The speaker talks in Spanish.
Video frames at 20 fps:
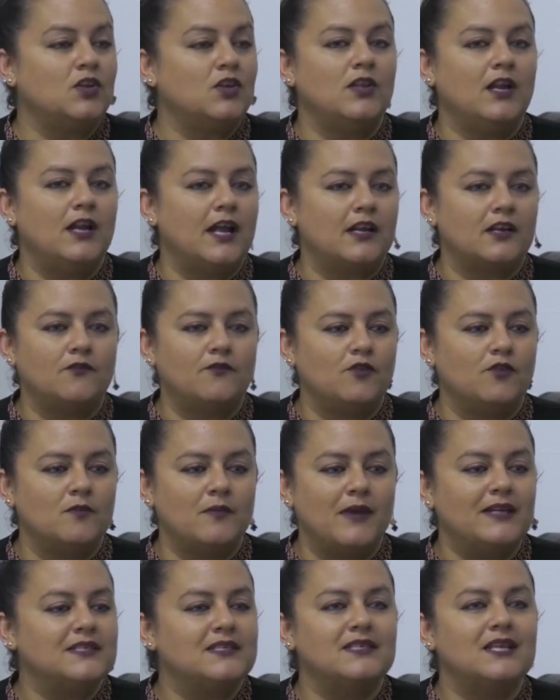Dentro de
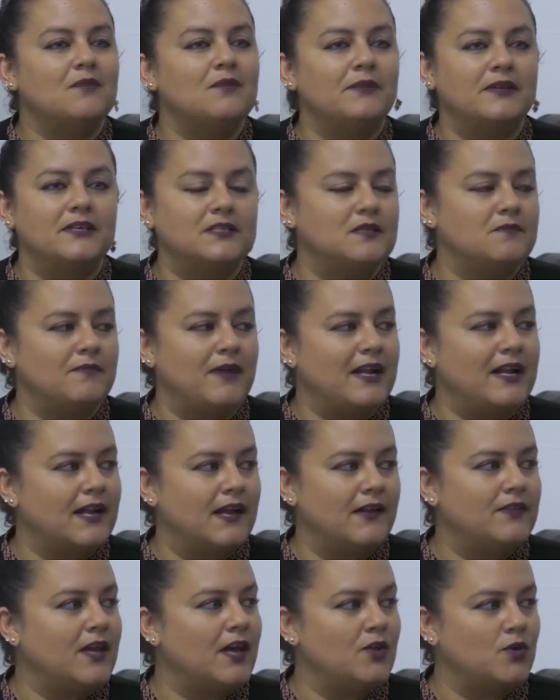la reforma ese es el
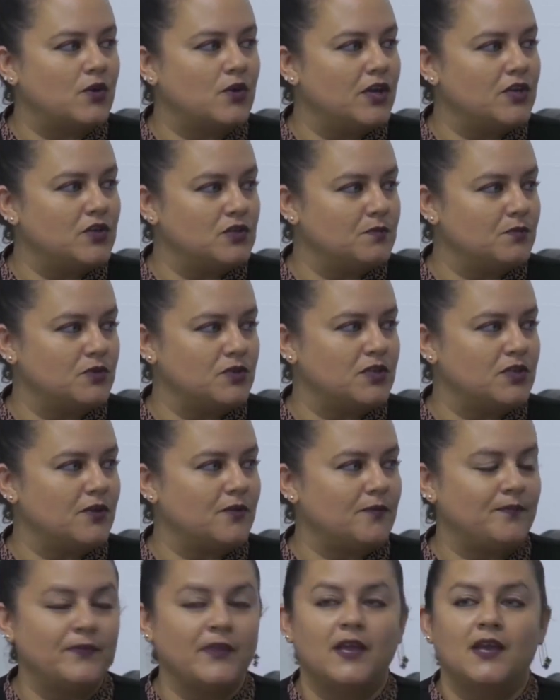principal candado que
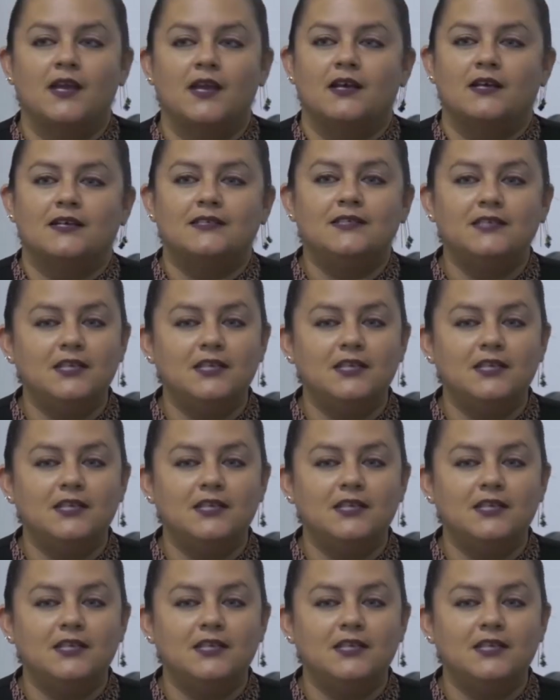ellos pusieron.